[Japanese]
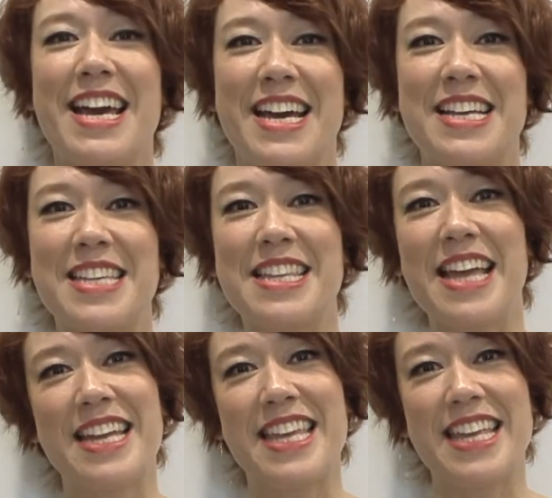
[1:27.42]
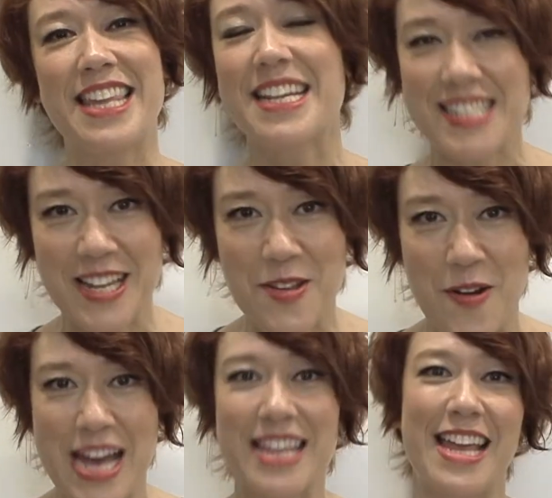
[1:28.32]
えー、仙台にたくさん
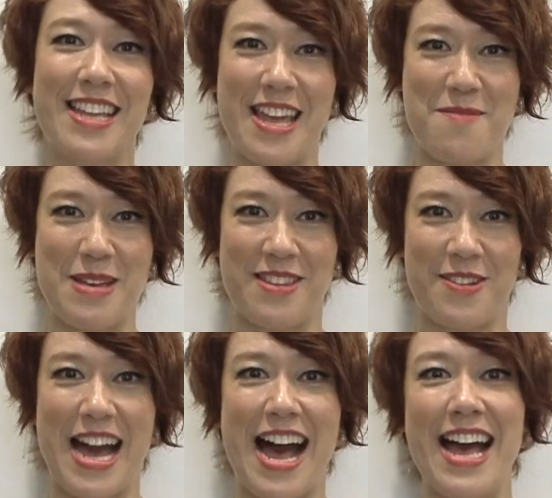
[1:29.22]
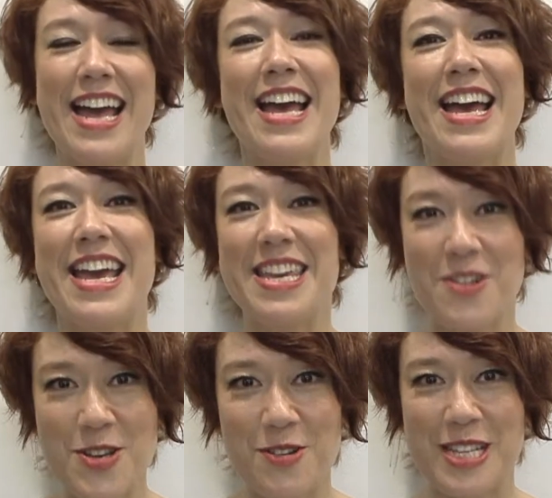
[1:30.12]
のエンターテインメントが、えー、
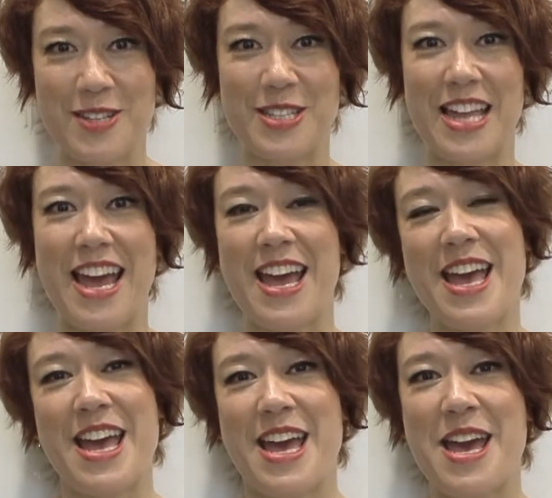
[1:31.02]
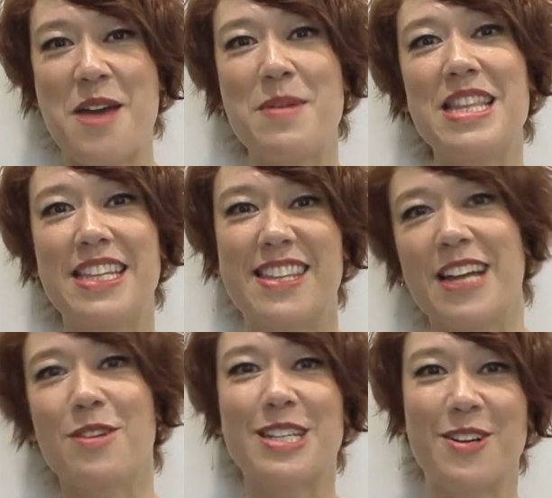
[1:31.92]
行くようにそして、えー、みんなで
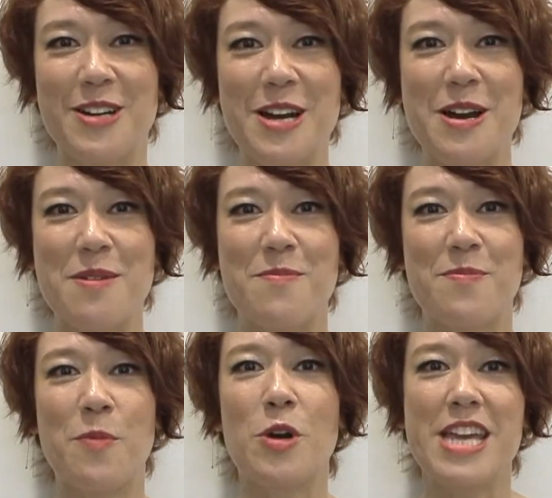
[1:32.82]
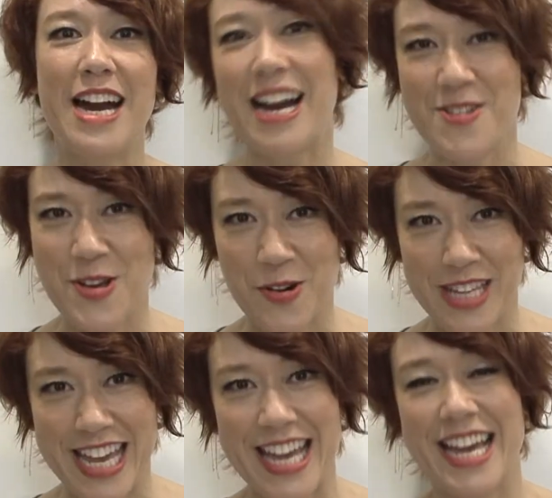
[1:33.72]
楽しく盛り上がるよ
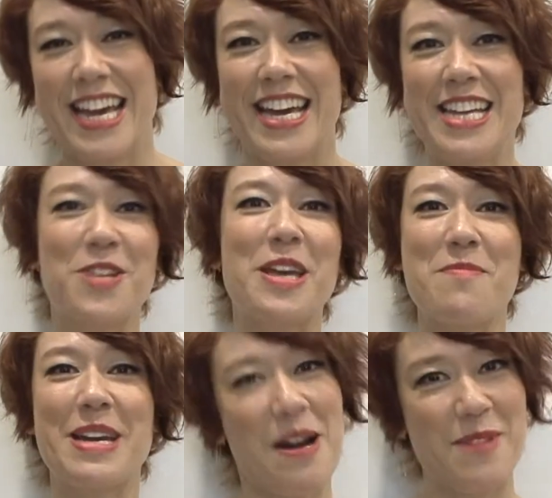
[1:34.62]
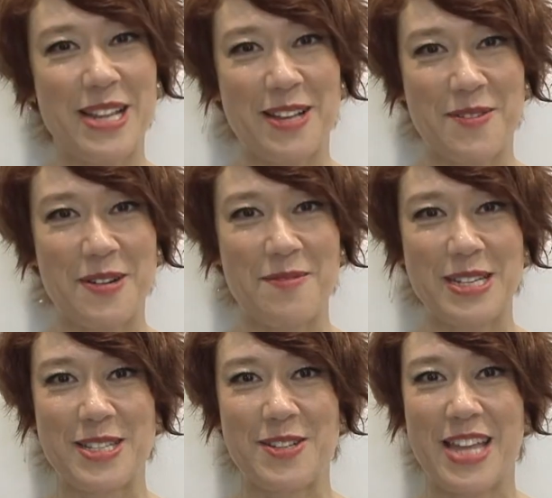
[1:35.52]
うに、えー、一生懸命頑張りたいと思い
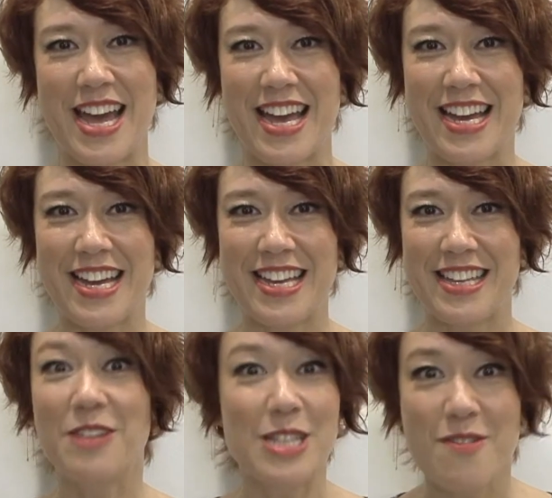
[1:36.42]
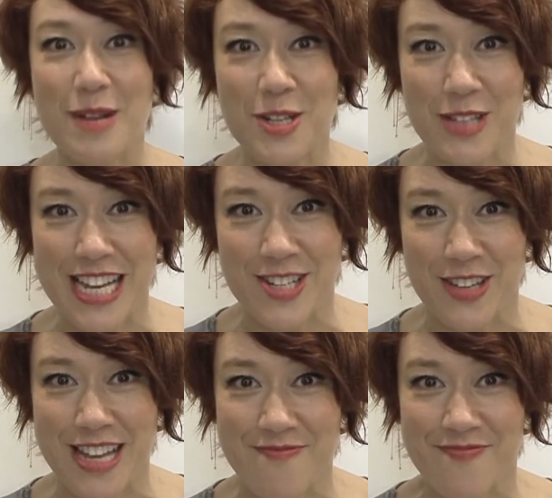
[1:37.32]
ますので楽しみましょうね一
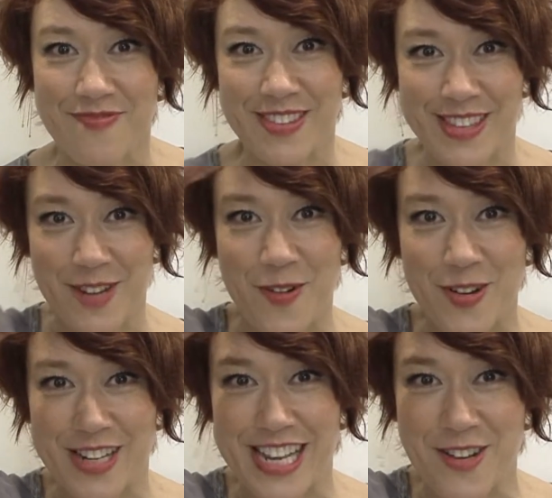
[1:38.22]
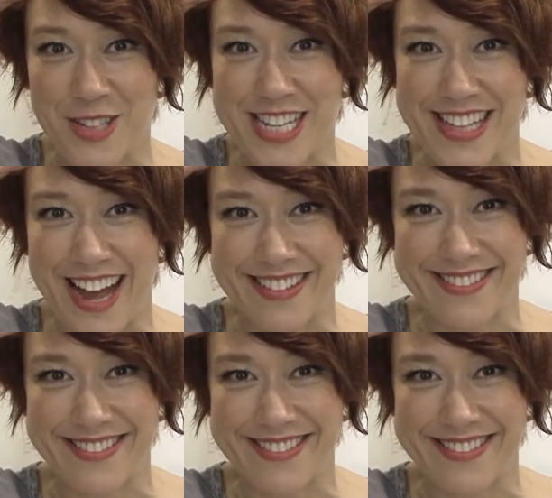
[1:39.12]
緒にどうもリリコでした